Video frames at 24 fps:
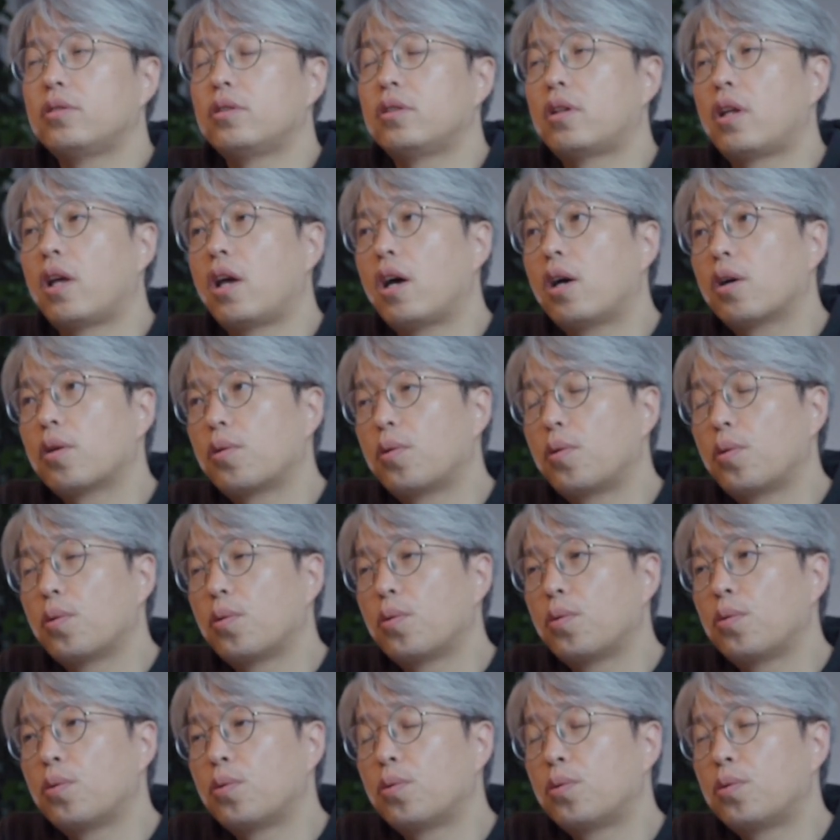이제
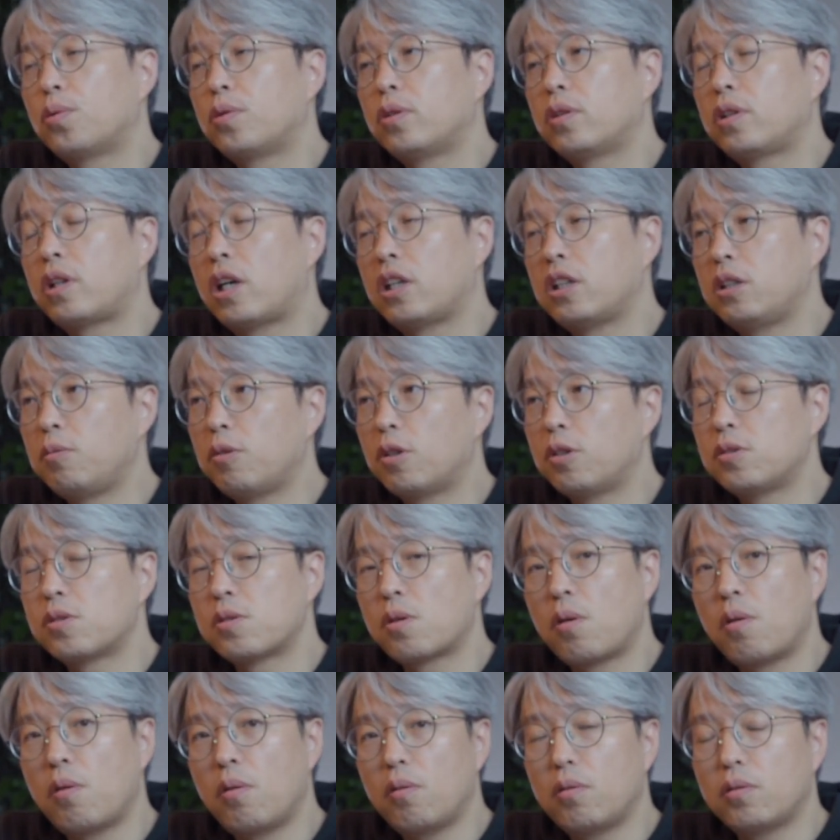대학교를
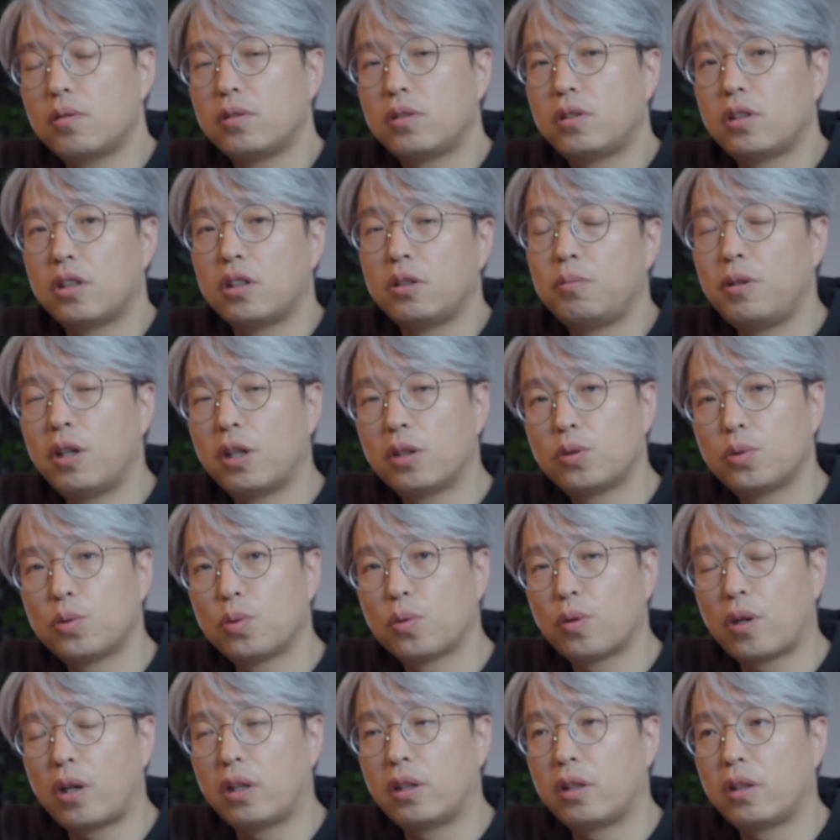다니면서 이제 음향
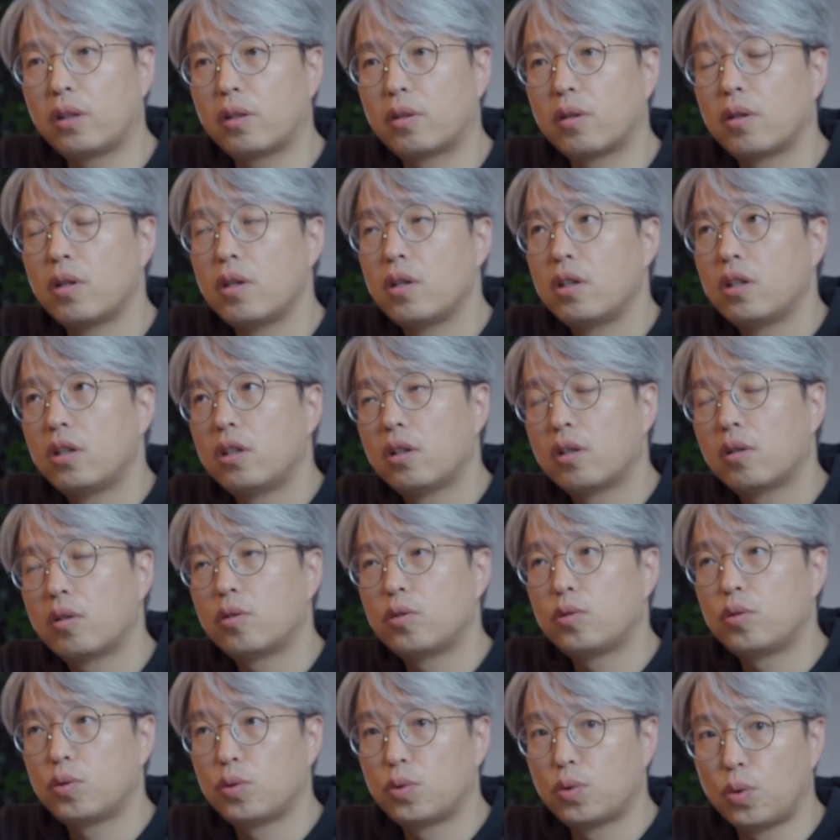쪽 가,
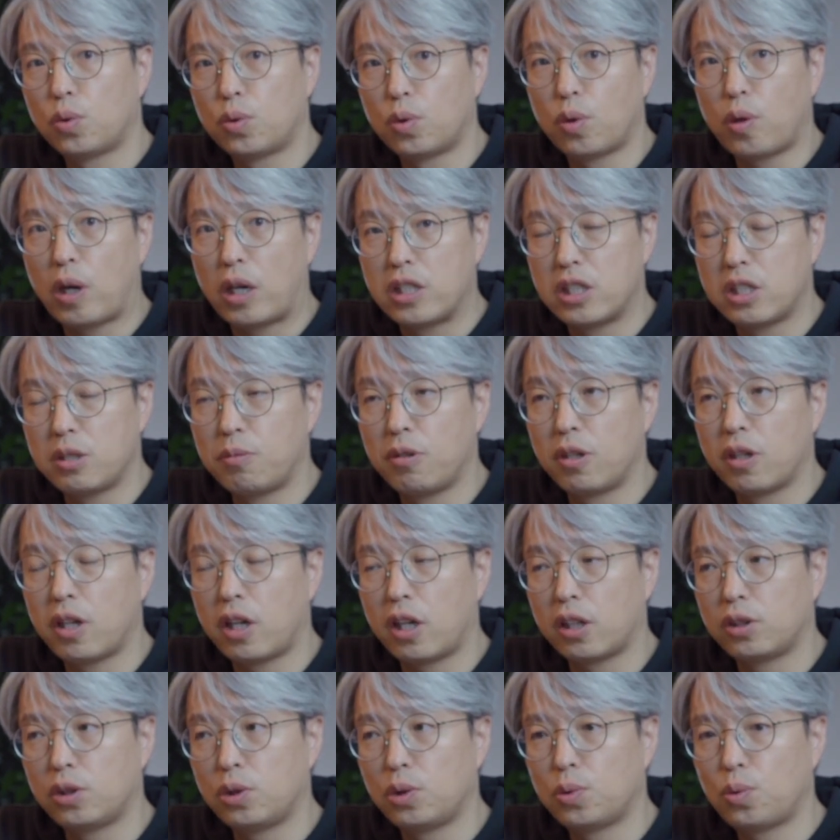쪽을 관심을
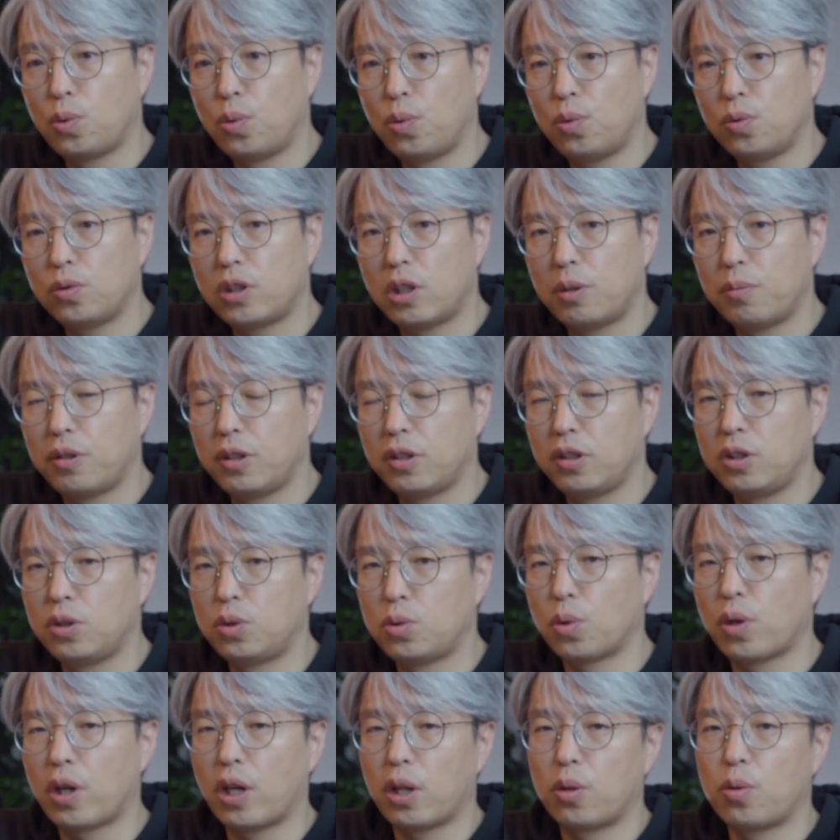가지고 그다음에
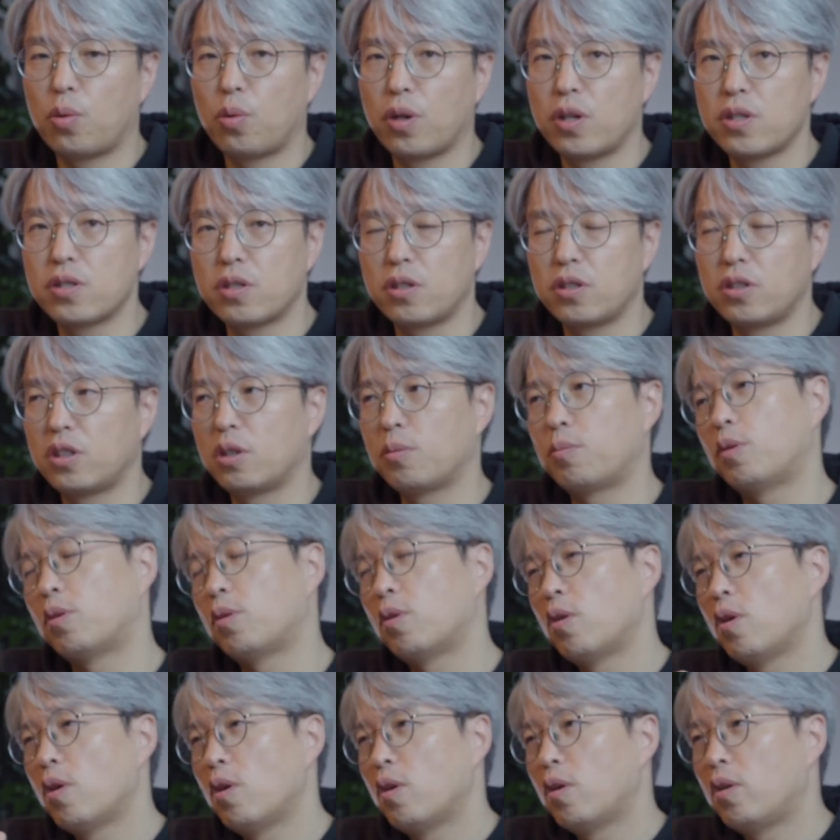이쪽 계통에서 이제 뭐
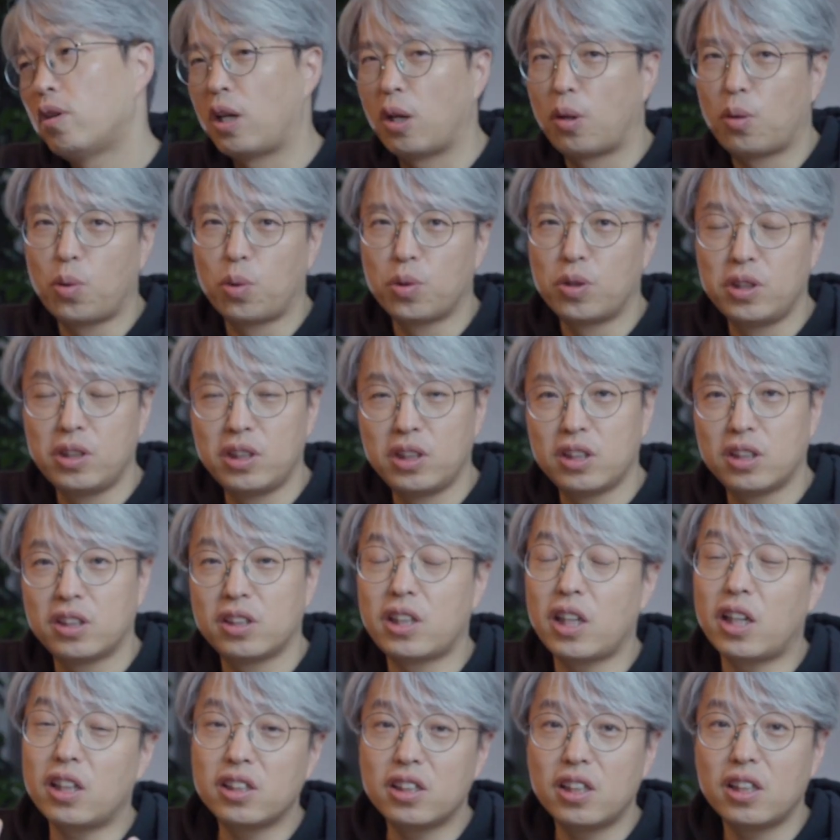레코딩실
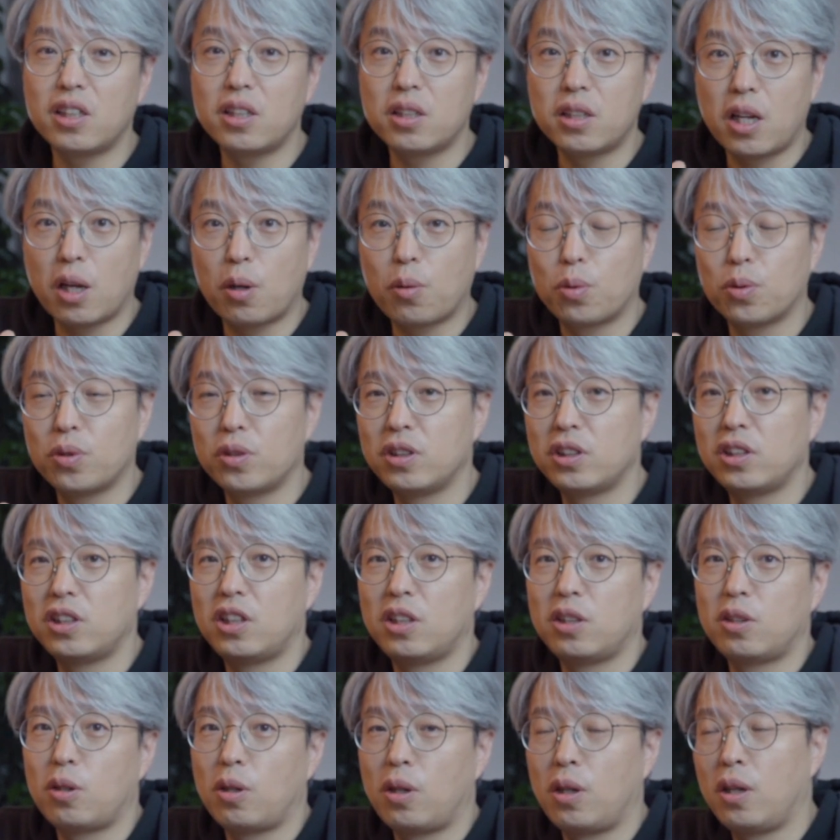그때 당시에는
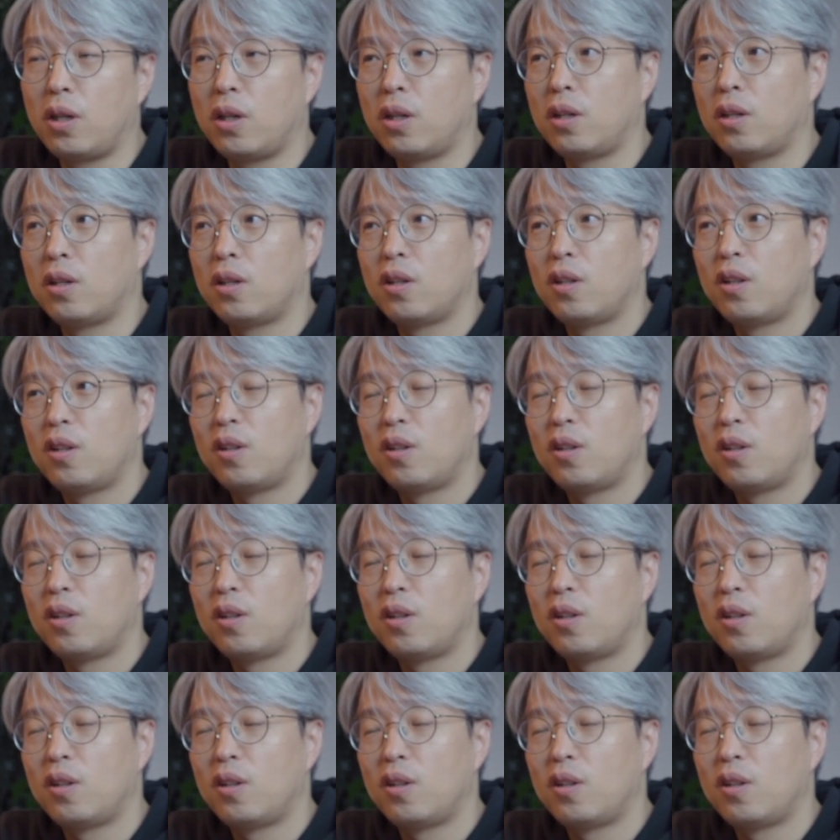레코딩실이 제일